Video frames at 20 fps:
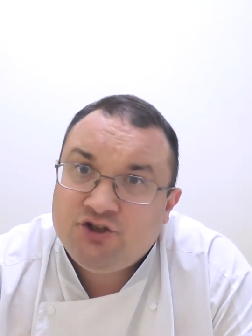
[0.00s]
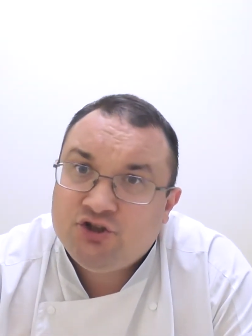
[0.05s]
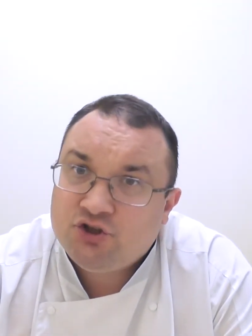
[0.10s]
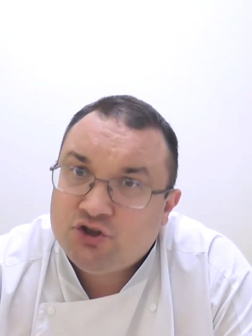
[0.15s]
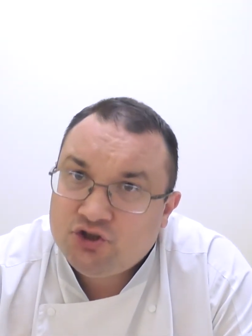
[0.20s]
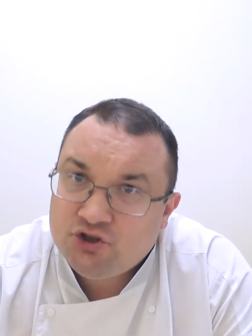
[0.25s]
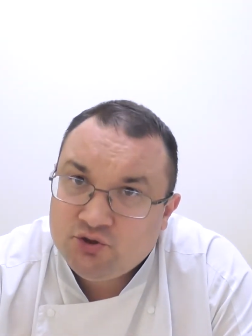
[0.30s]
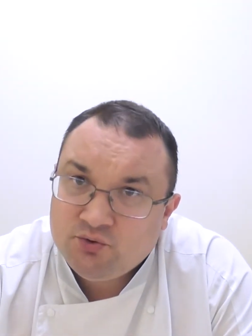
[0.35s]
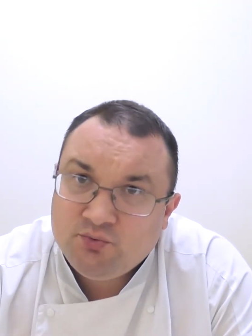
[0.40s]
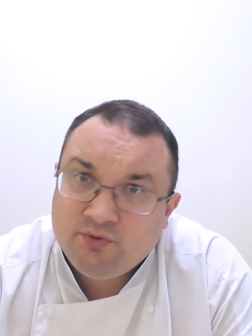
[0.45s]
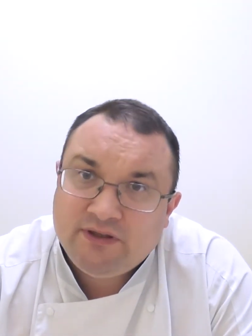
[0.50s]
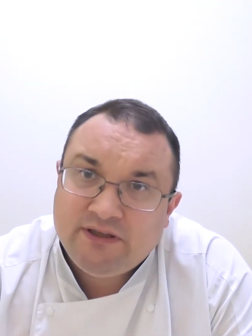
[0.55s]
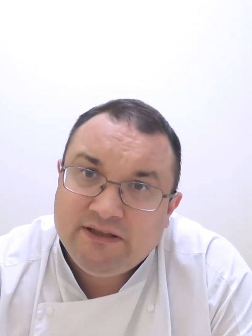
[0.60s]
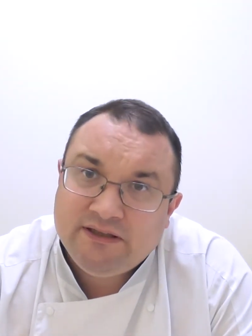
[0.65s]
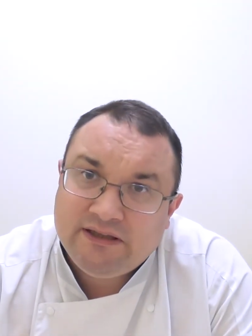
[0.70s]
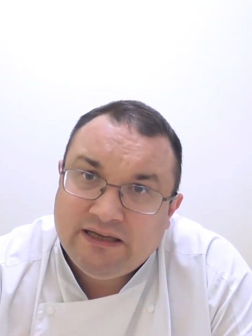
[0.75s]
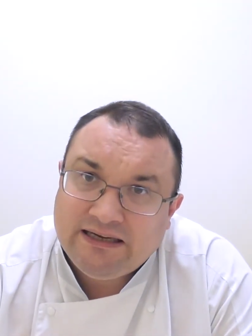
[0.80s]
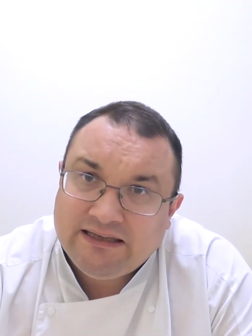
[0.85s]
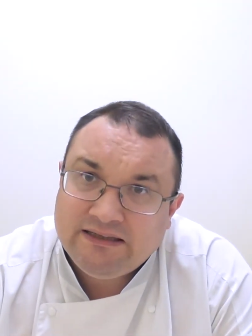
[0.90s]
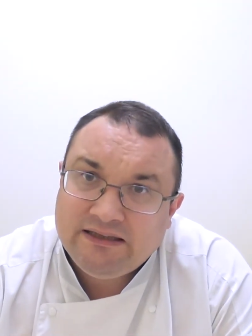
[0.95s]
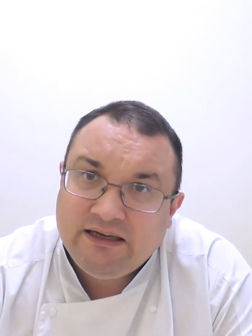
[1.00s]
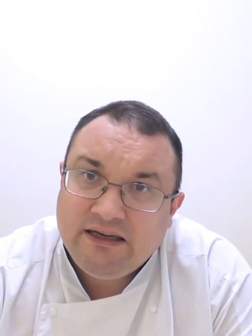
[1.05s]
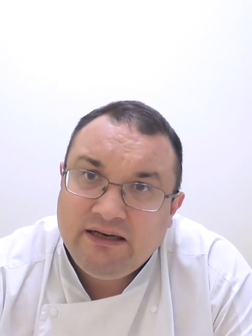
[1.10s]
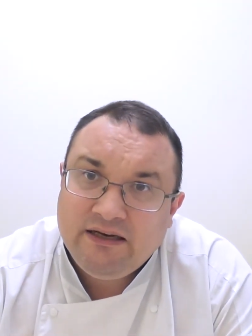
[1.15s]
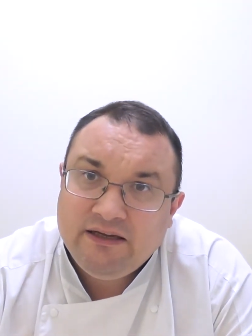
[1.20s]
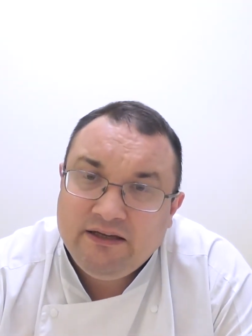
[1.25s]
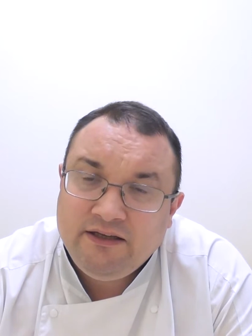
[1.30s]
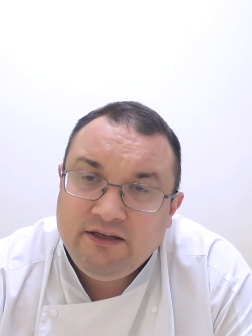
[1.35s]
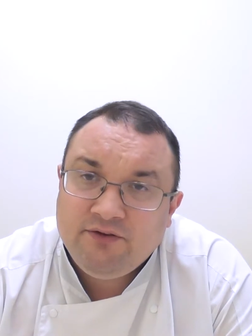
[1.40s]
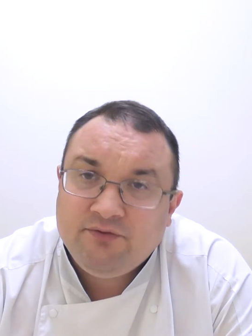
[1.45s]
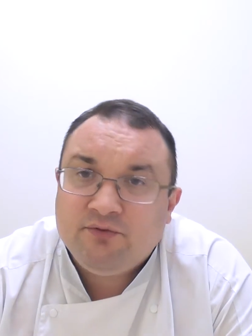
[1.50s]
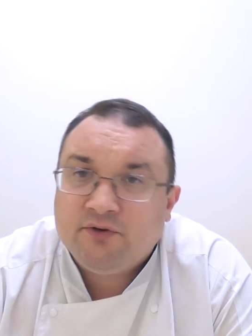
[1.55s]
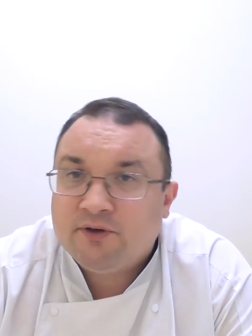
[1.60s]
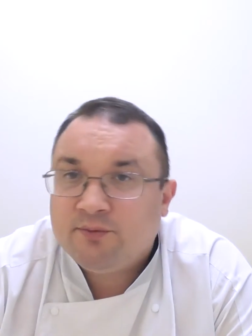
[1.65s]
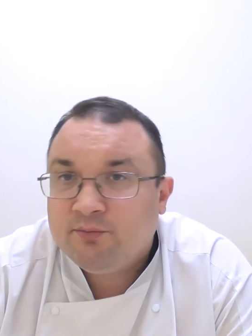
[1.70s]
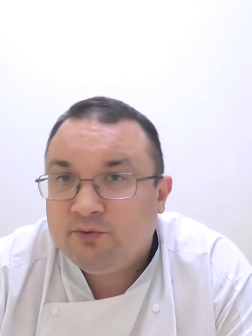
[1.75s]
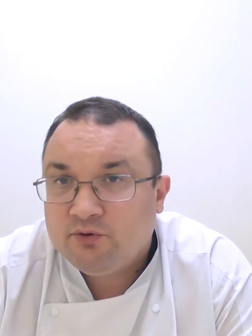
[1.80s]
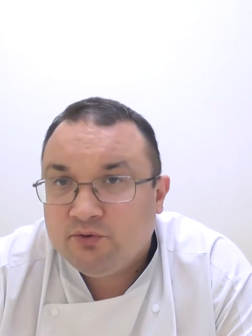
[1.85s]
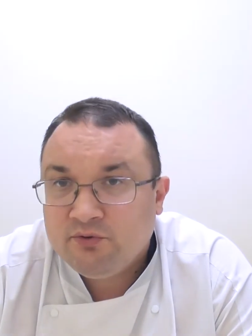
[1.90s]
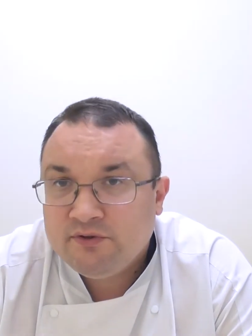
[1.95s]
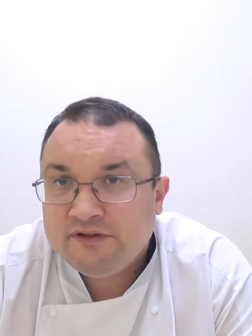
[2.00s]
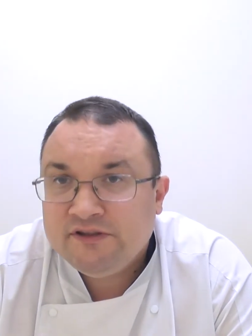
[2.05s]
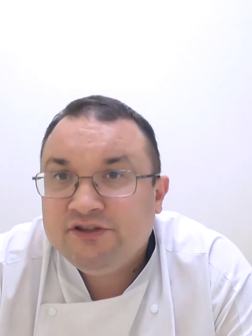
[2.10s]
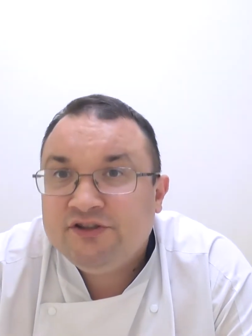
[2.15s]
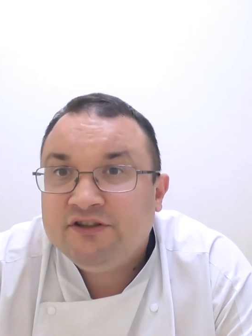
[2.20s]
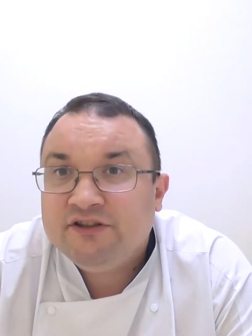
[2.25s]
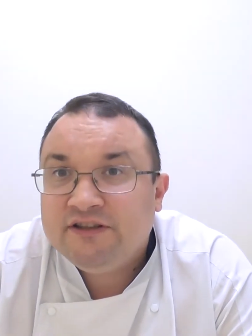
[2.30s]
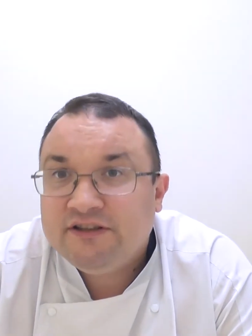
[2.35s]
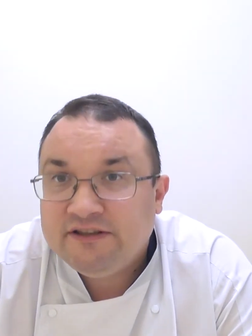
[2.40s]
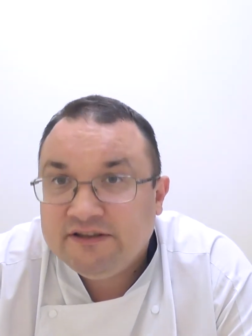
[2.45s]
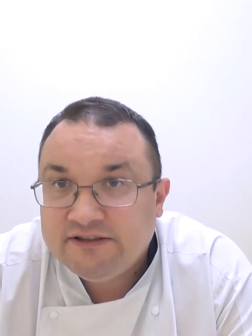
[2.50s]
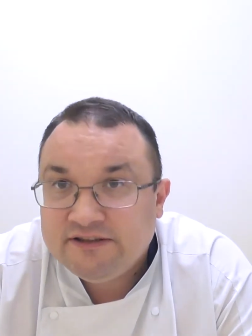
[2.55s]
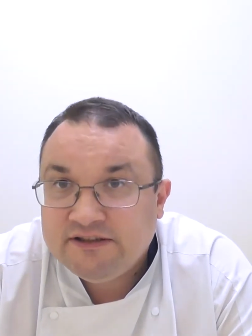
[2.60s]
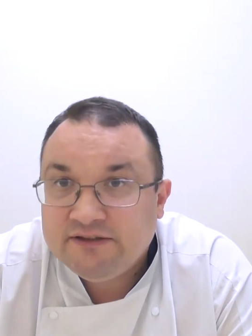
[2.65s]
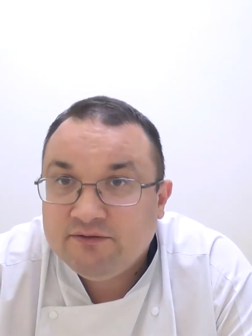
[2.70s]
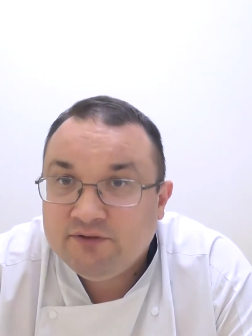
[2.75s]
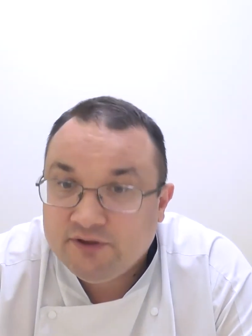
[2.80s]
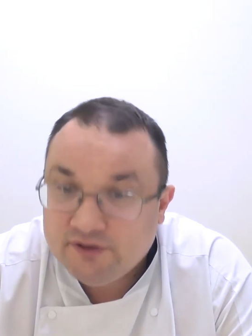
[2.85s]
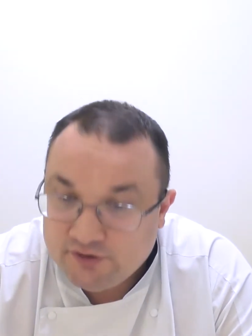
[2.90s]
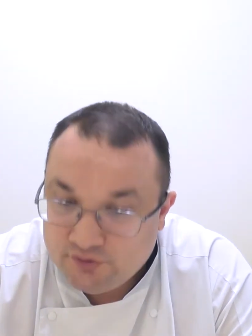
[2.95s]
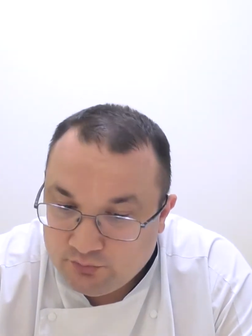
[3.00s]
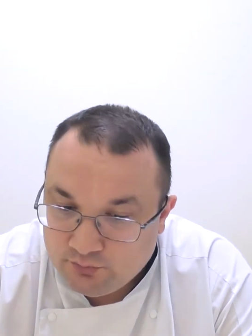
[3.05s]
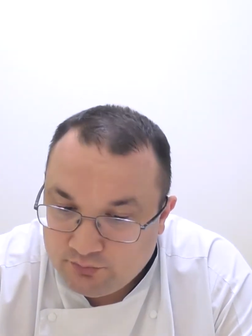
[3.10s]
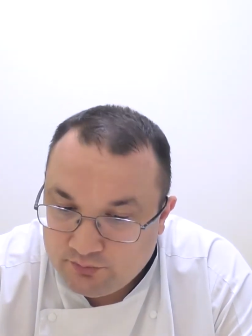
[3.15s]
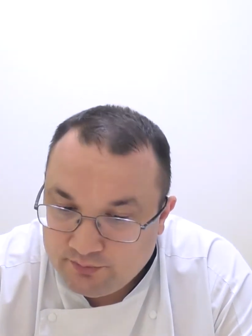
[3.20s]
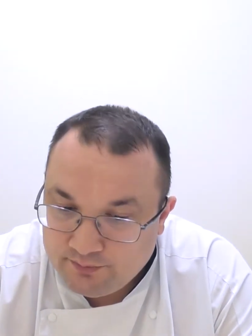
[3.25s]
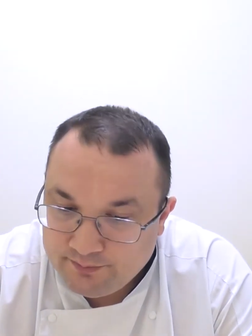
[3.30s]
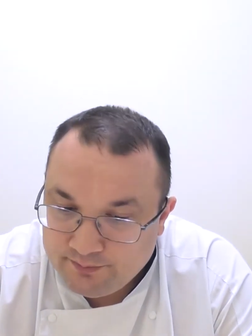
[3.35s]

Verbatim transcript: чешуйки и так далее, и формируется десинтенсивный зуд.